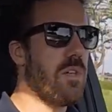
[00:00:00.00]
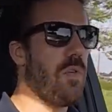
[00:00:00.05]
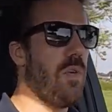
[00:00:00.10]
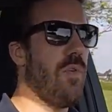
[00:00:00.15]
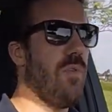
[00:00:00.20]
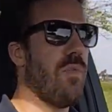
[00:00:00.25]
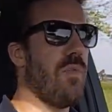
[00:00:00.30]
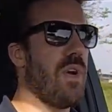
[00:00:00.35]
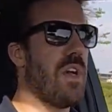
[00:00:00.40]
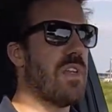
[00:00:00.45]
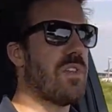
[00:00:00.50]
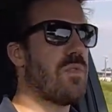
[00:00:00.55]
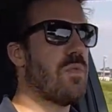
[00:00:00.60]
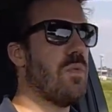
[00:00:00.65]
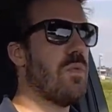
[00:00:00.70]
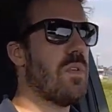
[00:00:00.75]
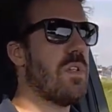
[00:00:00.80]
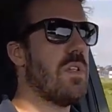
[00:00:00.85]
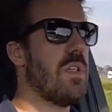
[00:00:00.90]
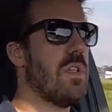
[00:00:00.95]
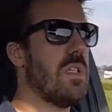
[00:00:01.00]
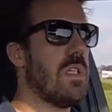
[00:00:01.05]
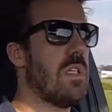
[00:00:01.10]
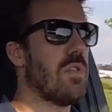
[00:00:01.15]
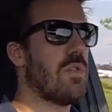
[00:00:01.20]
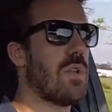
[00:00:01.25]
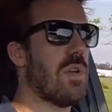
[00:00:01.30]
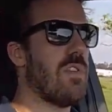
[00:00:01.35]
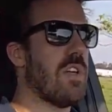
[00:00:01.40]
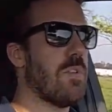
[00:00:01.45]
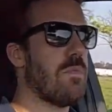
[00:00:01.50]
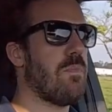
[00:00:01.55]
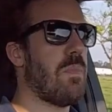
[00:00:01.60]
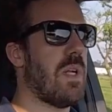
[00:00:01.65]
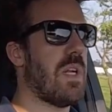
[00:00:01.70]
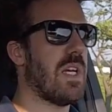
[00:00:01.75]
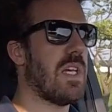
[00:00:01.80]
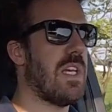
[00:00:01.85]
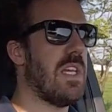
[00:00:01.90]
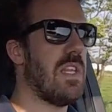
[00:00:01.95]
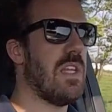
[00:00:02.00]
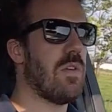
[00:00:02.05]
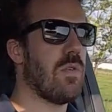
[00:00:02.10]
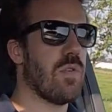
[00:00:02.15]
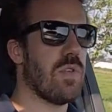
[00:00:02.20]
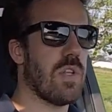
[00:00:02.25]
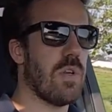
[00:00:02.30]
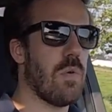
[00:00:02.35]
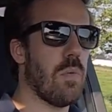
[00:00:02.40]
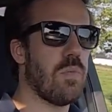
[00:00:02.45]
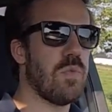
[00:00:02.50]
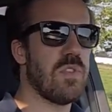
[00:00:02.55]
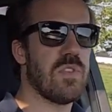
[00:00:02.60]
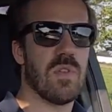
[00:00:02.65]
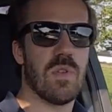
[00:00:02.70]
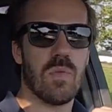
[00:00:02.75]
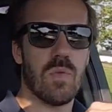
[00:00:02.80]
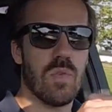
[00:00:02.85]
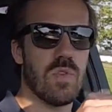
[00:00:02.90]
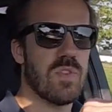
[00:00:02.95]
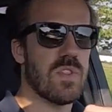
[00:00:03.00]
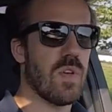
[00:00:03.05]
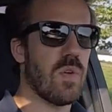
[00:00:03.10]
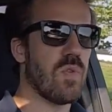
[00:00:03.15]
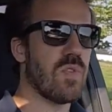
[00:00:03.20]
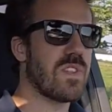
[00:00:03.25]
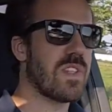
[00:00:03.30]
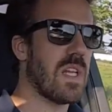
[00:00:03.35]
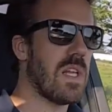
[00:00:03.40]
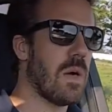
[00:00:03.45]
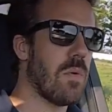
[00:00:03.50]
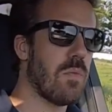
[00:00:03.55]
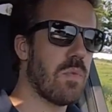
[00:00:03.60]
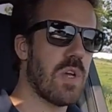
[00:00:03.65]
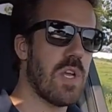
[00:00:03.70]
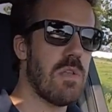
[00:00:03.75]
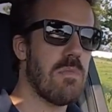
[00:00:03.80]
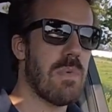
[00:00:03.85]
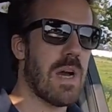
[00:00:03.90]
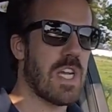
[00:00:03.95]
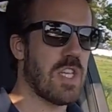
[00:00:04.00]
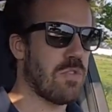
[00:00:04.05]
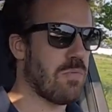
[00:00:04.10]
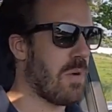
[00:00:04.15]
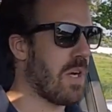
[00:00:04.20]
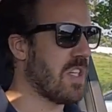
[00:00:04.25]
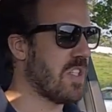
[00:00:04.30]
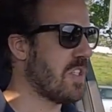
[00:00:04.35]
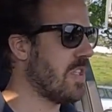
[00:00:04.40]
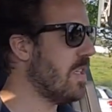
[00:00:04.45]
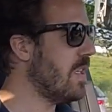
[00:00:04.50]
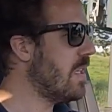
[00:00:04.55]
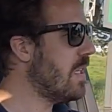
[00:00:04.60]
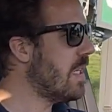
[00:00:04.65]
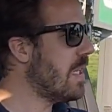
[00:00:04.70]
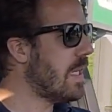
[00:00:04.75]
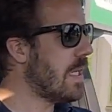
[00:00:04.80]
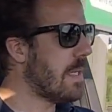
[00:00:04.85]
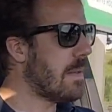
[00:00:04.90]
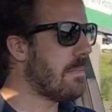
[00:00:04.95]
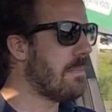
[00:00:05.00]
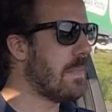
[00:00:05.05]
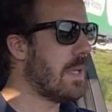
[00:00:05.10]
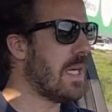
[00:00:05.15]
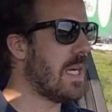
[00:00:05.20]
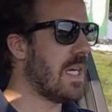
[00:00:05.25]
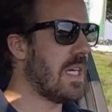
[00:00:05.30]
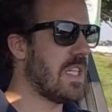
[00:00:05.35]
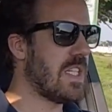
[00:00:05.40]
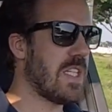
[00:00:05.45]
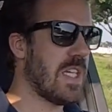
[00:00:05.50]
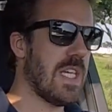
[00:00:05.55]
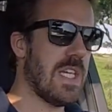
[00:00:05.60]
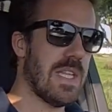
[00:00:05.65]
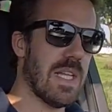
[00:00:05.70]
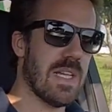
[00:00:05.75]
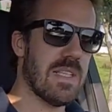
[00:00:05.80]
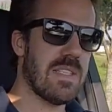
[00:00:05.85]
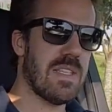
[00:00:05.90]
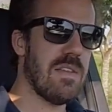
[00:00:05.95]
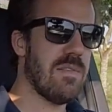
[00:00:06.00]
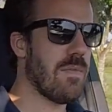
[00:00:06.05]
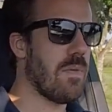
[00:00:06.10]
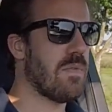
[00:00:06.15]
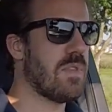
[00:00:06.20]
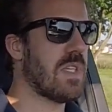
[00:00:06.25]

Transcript: confesso, que eu estava à espera aqui de encontrar uma posição de condução se calhar um bocadinho mais baixa, mas ainda assim vamos